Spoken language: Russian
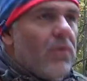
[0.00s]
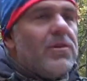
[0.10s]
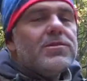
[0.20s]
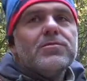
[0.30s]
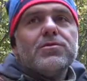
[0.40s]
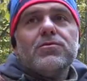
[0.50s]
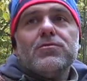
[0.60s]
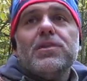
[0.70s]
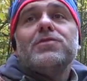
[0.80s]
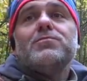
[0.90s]
в нашем, в
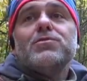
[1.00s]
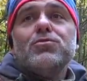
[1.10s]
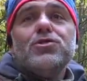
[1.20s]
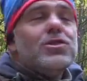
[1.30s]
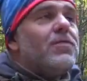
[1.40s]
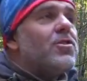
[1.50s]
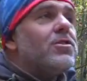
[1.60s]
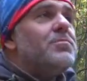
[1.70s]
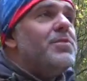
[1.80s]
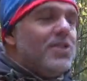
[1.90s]
нашем случае завтрак
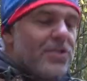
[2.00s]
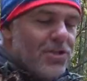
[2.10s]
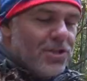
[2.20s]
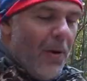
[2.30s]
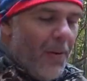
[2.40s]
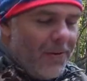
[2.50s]
спиннингиста.